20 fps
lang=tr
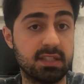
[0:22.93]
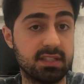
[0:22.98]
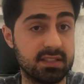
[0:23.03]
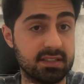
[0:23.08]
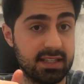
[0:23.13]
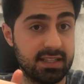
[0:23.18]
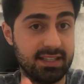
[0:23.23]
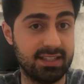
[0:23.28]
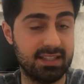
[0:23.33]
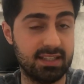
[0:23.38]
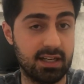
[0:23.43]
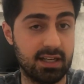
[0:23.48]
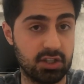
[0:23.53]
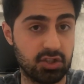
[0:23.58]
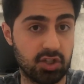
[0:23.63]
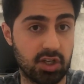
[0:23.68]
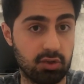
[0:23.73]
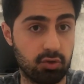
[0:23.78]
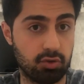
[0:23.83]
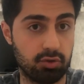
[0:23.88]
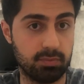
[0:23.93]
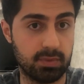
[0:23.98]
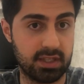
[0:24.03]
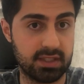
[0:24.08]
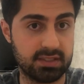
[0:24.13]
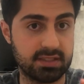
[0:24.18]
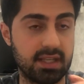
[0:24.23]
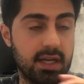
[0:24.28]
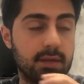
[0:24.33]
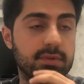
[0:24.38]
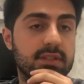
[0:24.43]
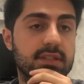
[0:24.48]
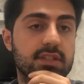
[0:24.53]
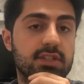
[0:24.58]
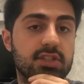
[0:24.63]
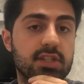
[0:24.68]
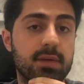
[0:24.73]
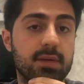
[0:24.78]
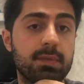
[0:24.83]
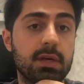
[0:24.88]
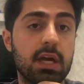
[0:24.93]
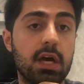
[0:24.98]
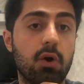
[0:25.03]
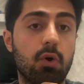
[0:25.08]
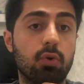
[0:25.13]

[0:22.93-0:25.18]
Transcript: İçinde linkini aşağı yorumlara sabitleyeceğim.